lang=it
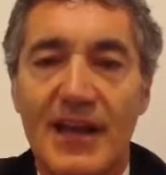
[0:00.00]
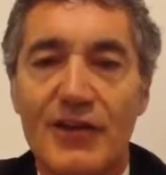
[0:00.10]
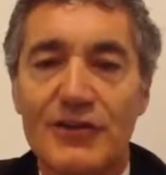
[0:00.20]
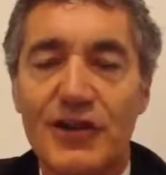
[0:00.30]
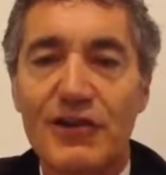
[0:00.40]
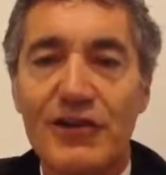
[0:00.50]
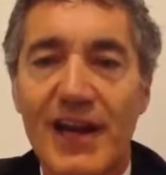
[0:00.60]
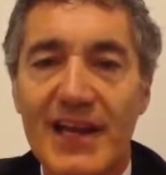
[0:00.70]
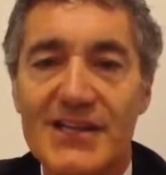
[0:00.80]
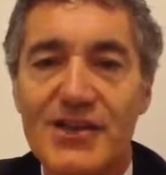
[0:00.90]
Il controllo del
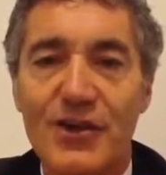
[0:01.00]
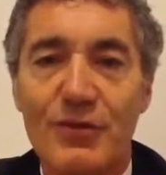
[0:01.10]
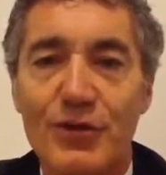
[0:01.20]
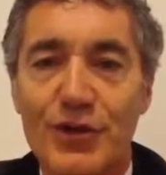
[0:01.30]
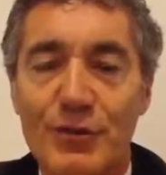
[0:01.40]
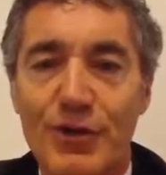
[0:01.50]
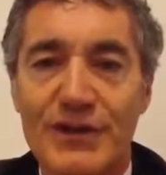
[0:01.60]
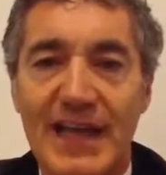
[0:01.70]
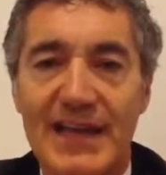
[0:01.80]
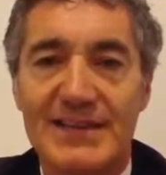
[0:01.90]
rischio è molto
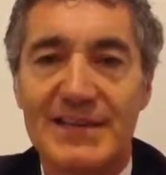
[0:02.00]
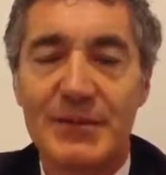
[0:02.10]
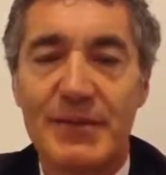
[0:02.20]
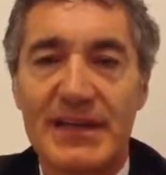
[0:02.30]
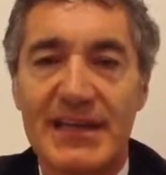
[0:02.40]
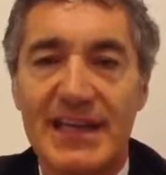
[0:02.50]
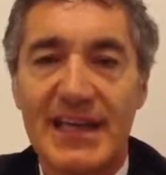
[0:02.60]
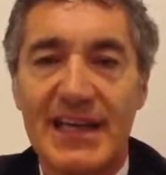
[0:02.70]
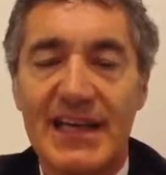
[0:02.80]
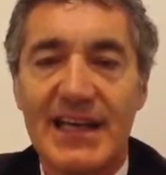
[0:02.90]
importante
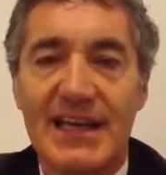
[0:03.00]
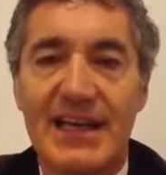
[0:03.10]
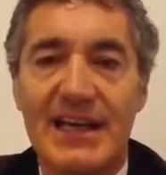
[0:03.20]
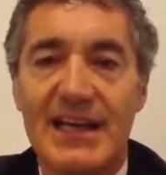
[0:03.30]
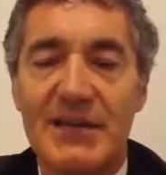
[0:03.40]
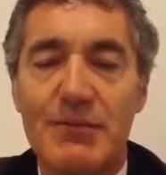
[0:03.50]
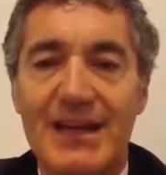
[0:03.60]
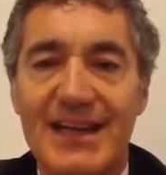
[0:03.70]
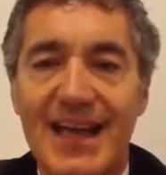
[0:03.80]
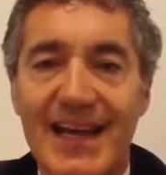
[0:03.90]
perché eh, i
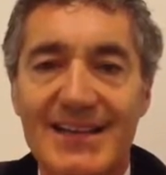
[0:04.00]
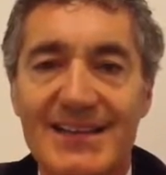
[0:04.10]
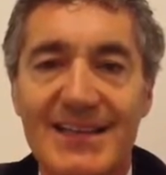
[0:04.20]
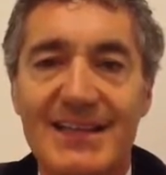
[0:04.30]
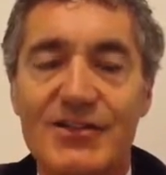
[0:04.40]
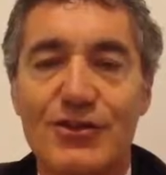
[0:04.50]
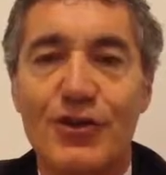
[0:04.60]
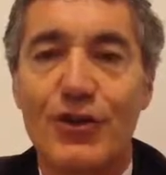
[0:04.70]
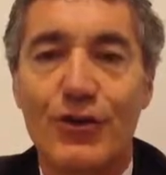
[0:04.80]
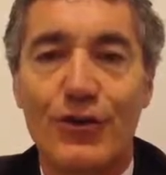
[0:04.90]
mercati
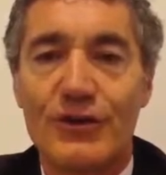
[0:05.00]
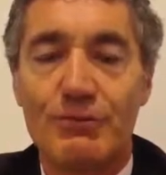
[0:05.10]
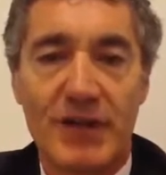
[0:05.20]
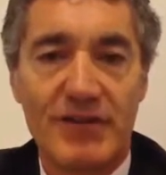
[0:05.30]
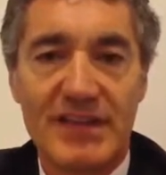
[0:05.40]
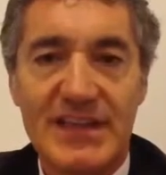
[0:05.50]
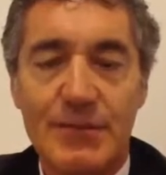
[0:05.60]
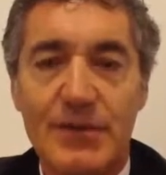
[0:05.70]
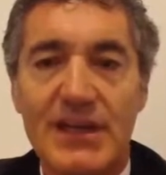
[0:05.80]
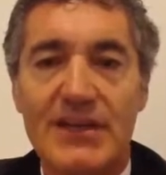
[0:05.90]
sono
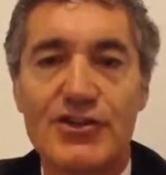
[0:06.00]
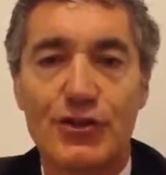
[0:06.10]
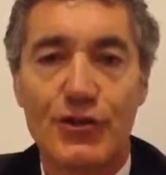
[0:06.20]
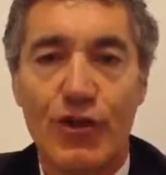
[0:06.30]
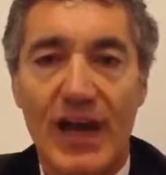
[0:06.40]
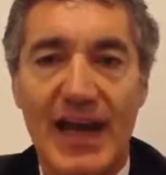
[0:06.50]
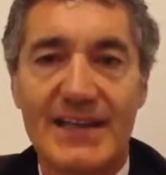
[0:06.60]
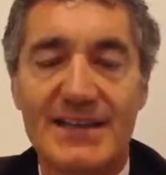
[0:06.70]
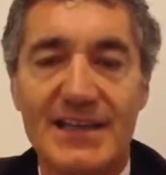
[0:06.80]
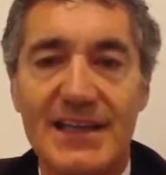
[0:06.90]
imprevedibili, sono
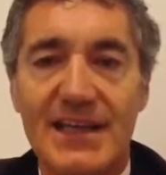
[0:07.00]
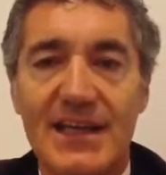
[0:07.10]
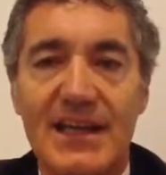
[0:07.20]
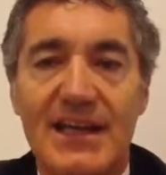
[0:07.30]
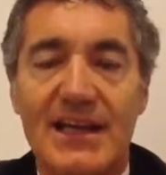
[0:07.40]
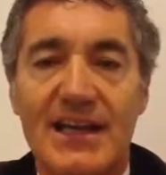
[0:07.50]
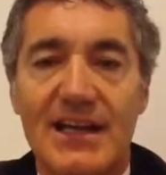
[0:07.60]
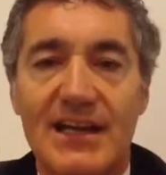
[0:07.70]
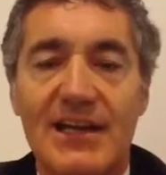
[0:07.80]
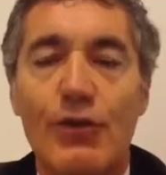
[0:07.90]
volatili,
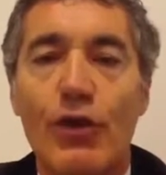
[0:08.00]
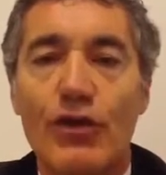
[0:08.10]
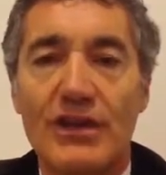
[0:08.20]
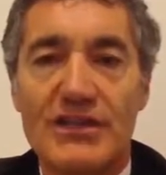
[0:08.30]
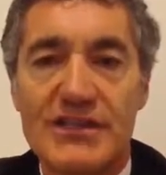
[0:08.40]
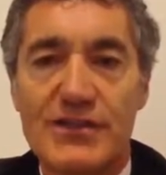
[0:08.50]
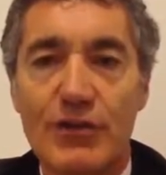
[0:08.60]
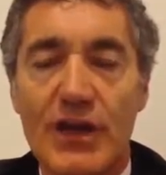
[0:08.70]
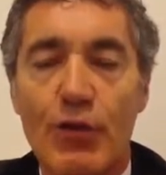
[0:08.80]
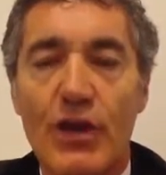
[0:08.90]
eh, il ruolo del
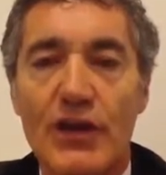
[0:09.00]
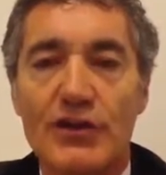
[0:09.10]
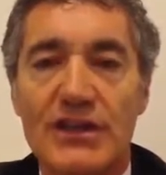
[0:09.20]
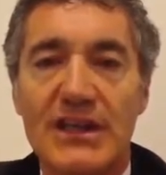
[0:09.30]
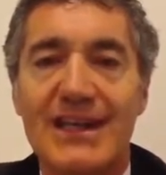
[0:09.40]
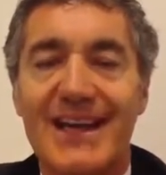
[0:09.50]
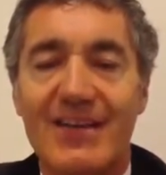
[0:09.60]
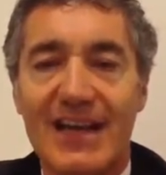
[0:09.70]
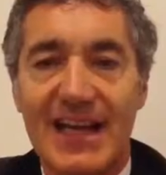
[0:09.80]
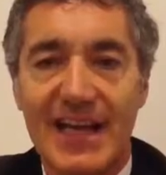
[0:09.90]
gestore è quello di
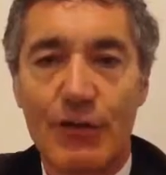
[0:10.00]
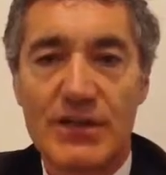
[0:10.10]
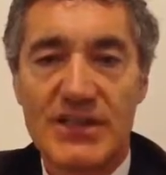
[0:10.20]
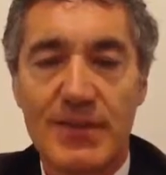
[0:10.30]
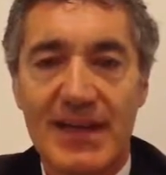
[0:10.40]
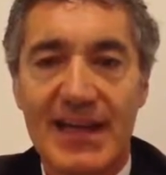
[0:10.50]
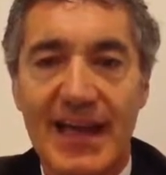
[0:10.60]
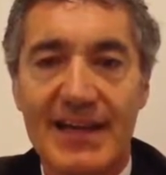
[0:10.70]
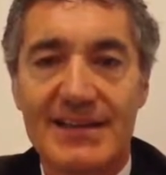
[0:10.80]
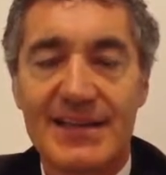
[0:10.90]
cavalcare questi
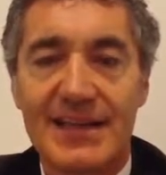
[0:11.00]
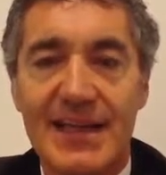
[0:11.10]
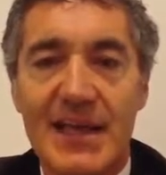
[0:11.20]
mercati,